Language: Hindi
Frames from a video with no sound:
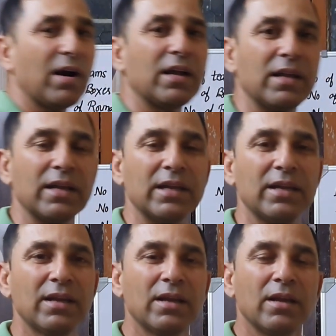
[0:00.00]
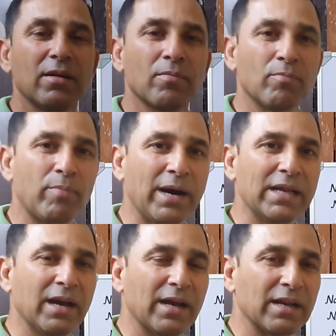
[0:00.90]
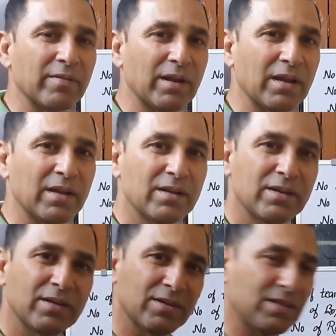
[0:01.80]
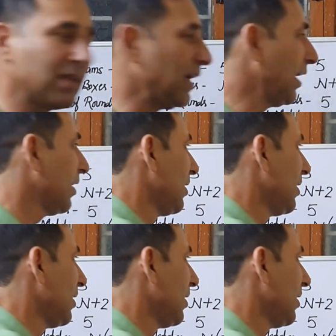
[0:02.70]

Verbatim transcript: वाई ई बाई आने वाला है ठीक है